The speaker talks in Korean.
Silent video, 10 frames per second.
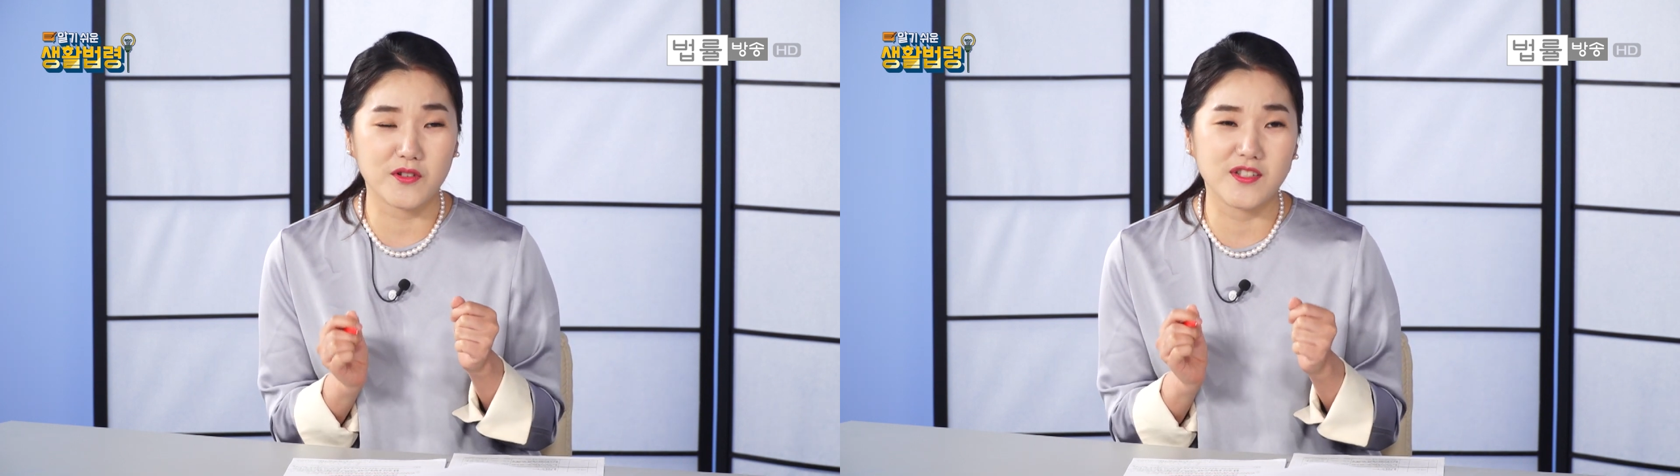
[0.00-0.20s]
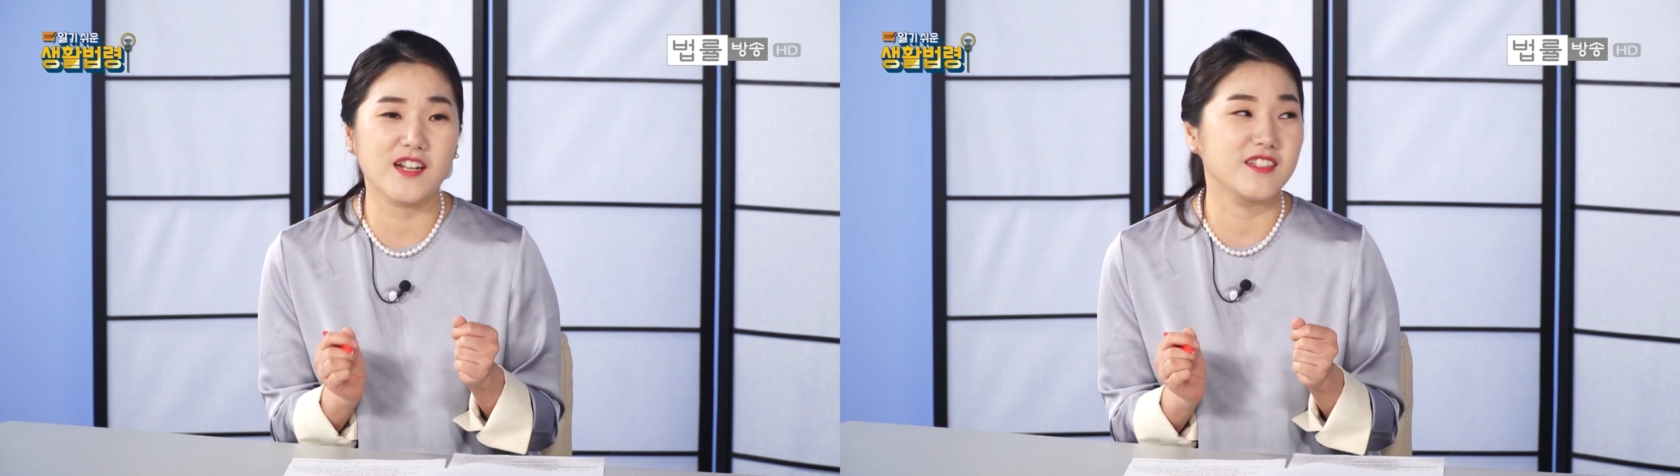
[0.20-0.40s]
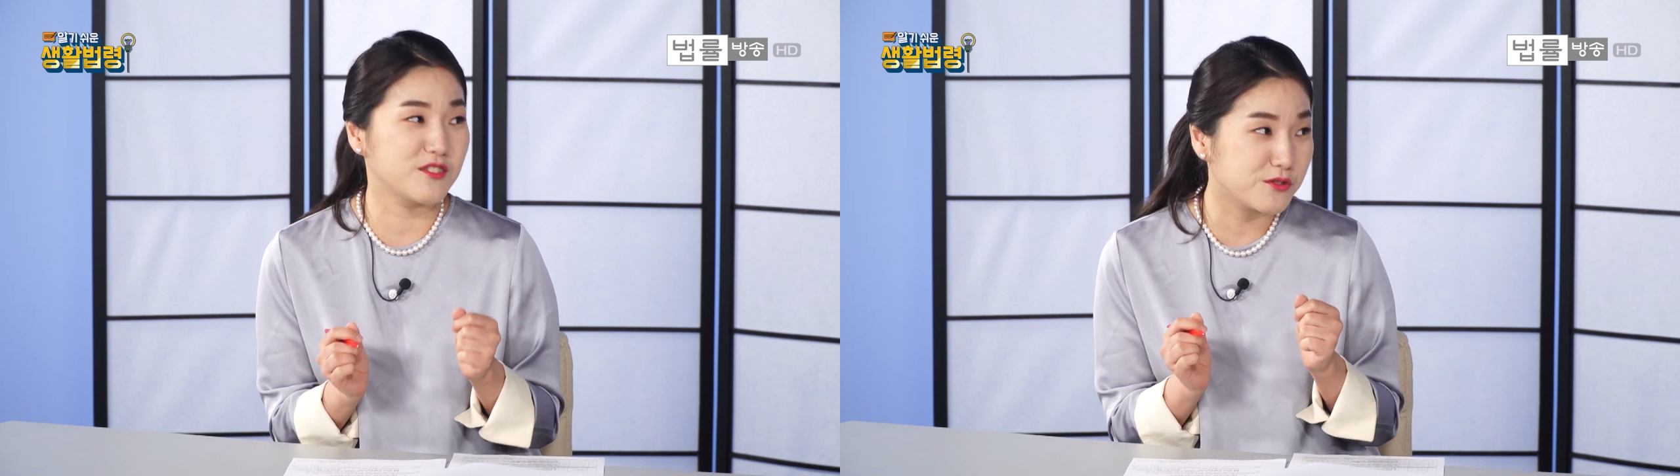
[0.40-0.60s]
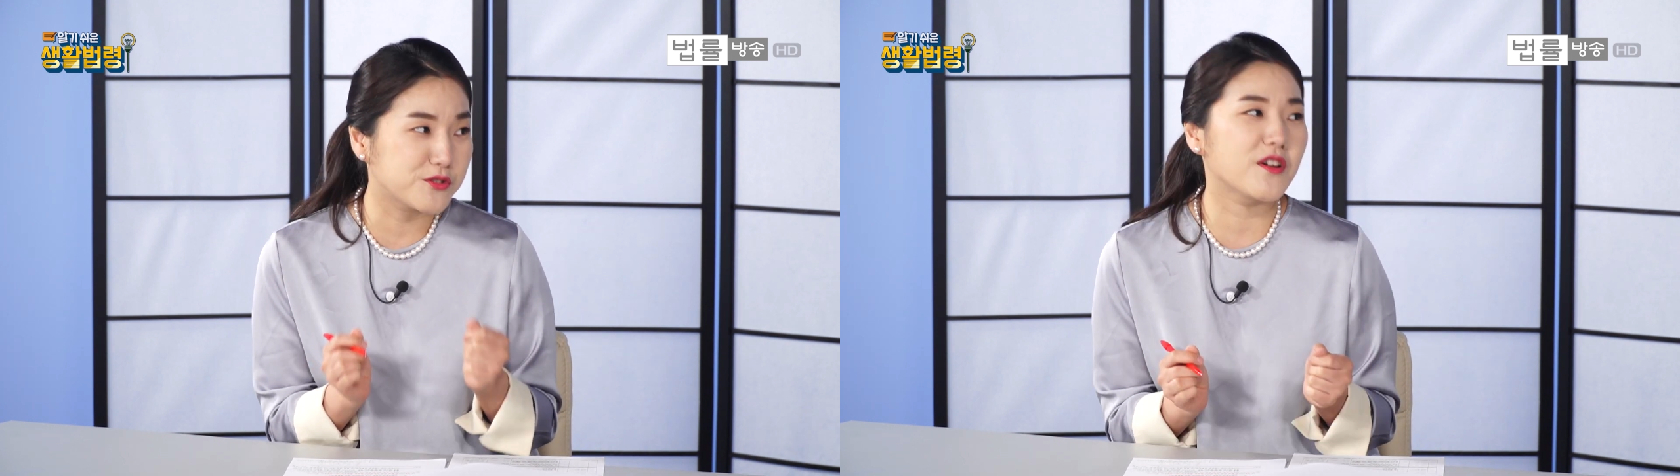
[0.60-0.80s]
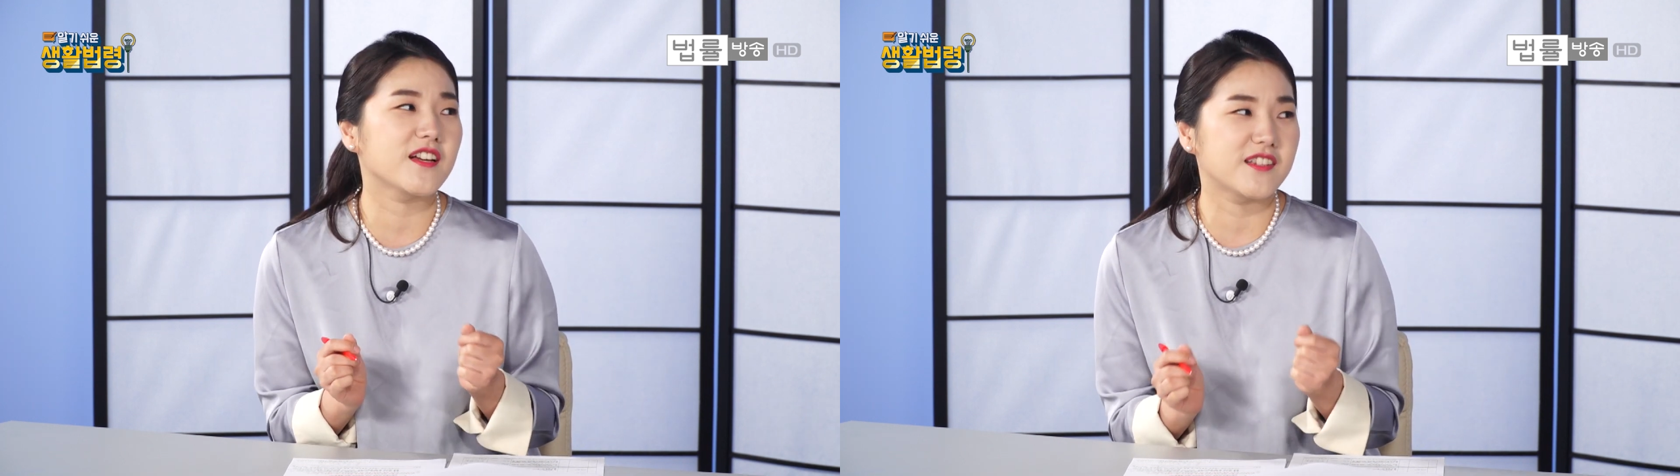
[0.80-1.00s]
잘
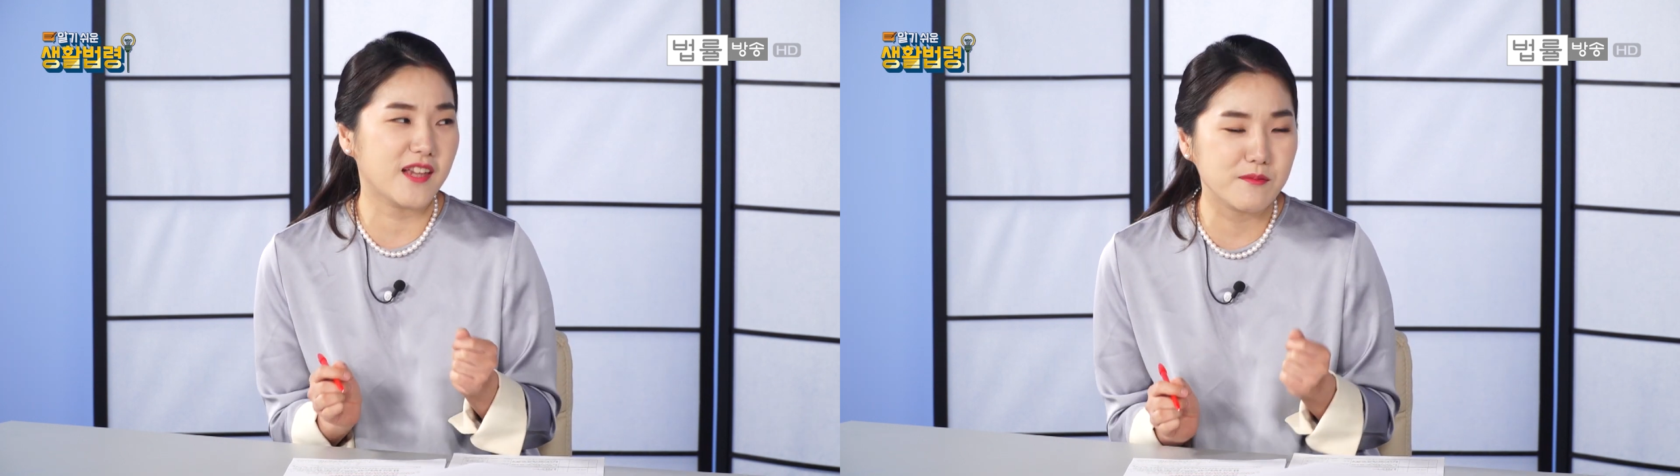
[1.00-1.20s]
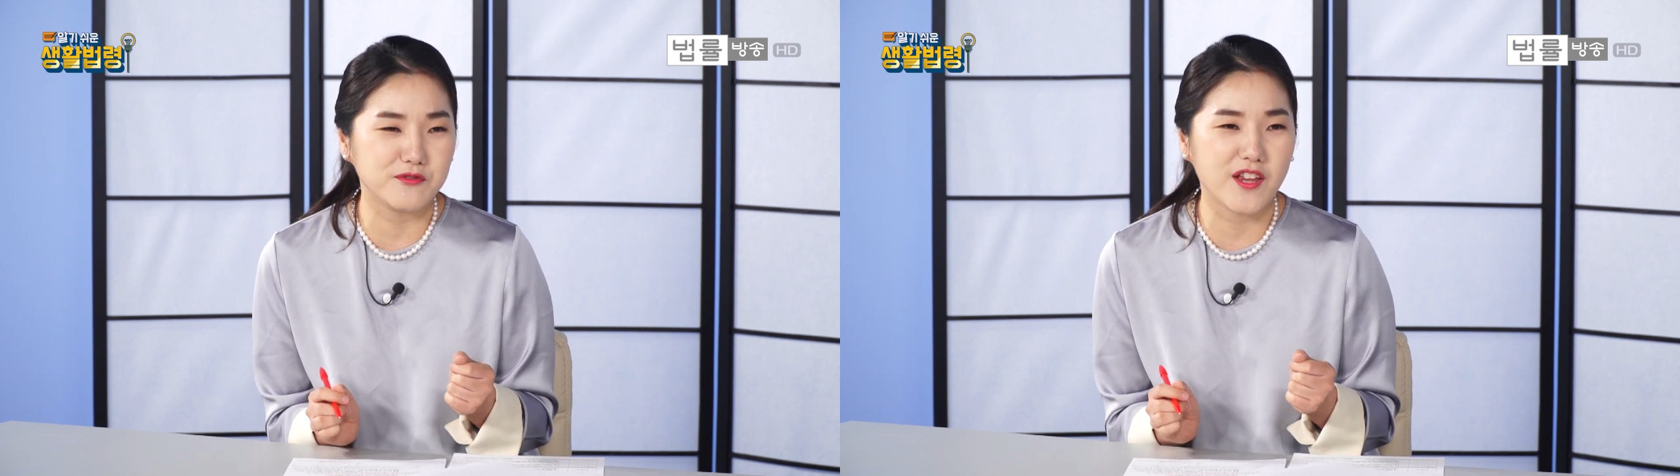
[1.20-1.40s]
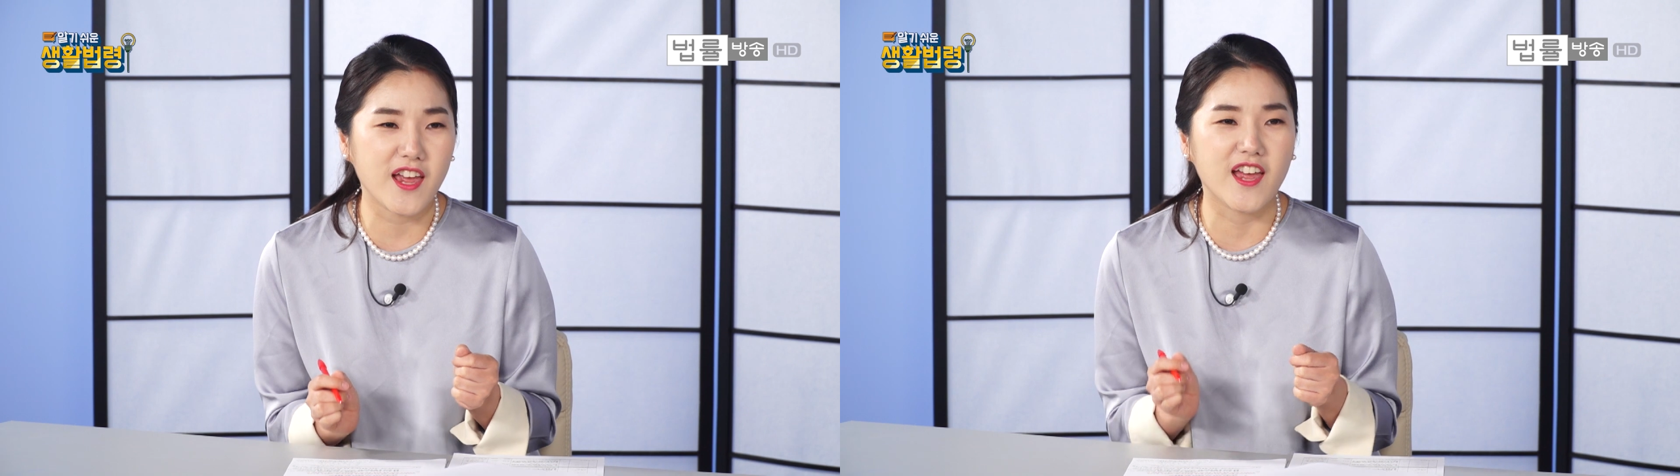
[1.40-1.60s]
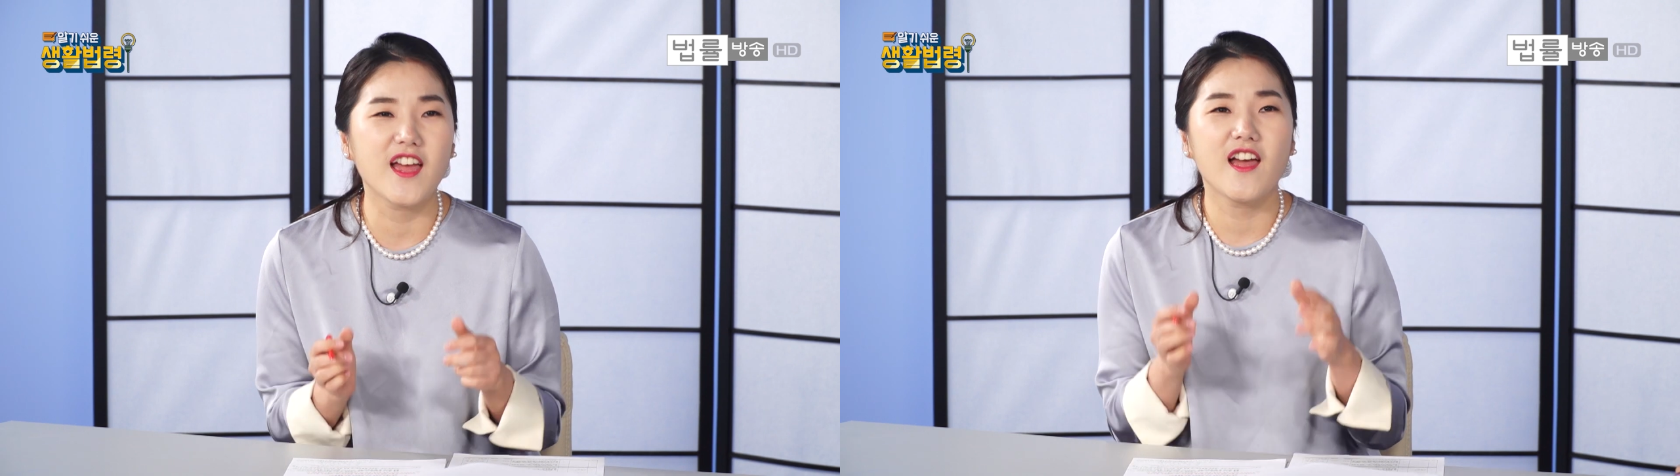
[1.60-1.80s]
준수하기 때문에 예.